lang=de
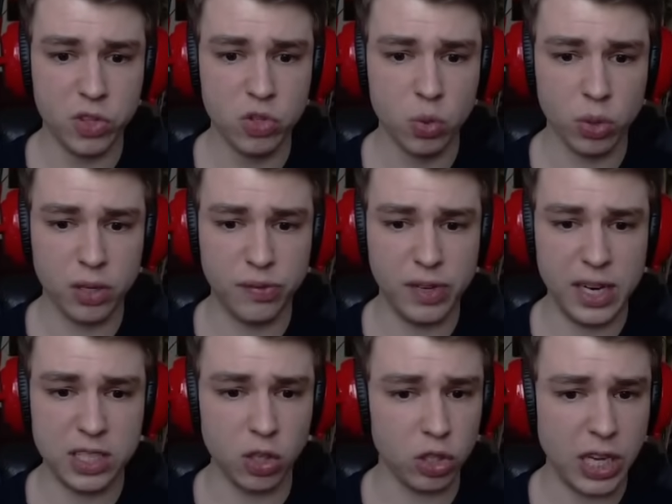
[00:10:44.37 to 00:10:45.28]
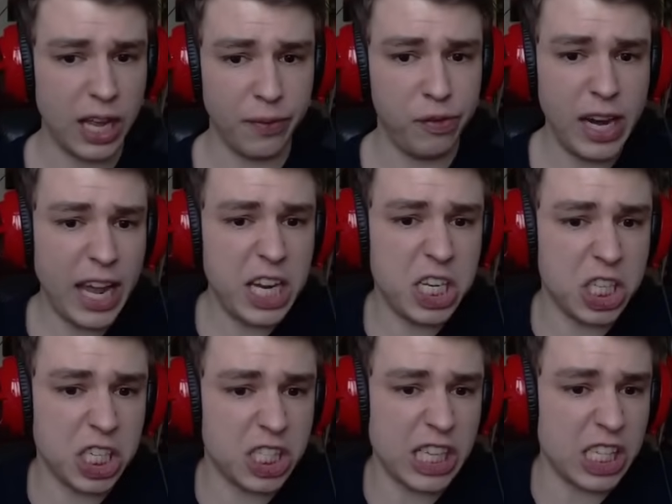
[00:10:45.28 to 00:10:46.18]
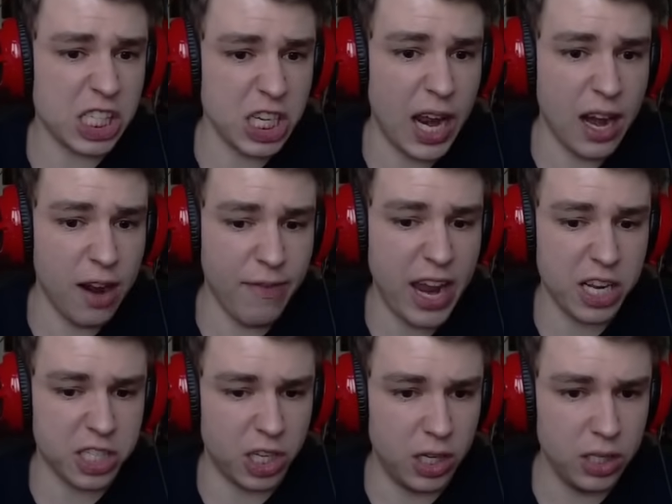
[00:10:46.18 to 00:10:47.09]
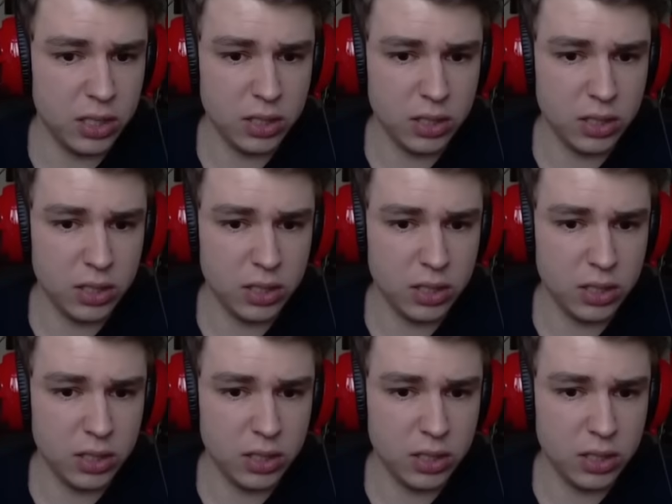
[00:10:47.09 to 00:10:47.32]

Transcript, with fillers: Suche ich vielleicht doch... Ja, vielleicht ist das ein Elevator.